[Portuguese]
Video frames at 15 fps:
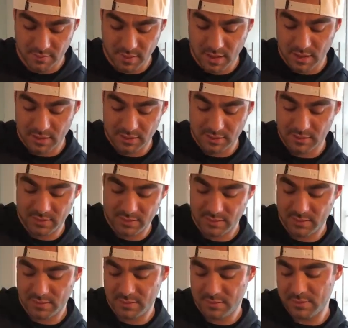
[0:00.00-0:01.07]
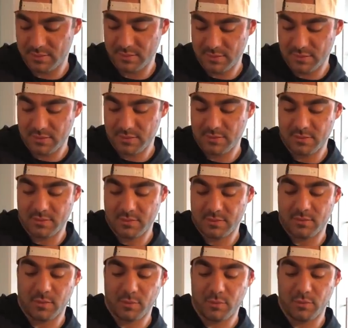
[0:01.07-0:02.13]
mas
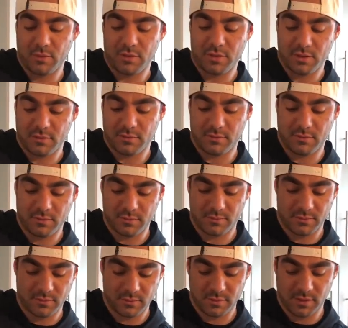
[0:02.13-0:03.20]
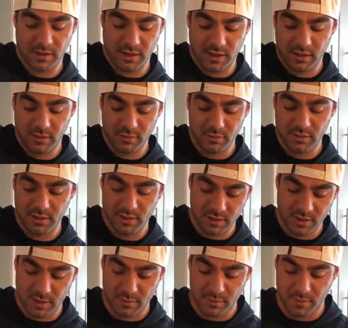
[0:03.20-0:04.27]
como hoje é o quinto dia de
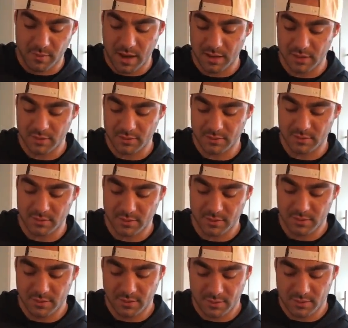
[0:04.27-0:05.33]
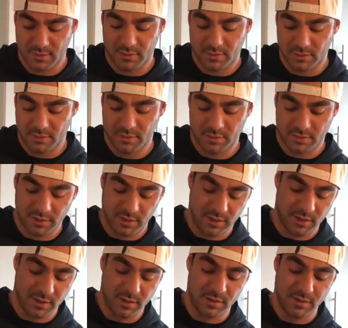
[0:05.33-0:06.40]
carbo baixo, tô
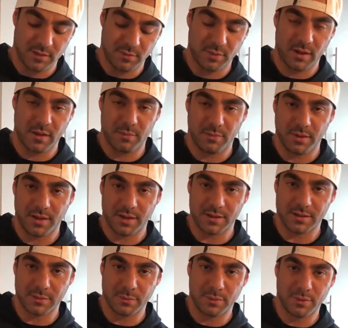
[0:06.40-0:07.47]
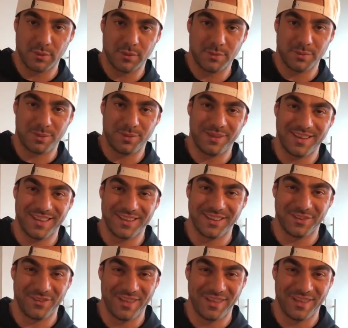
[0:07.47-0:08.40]
sem energia para aplicar cebola, para aplicar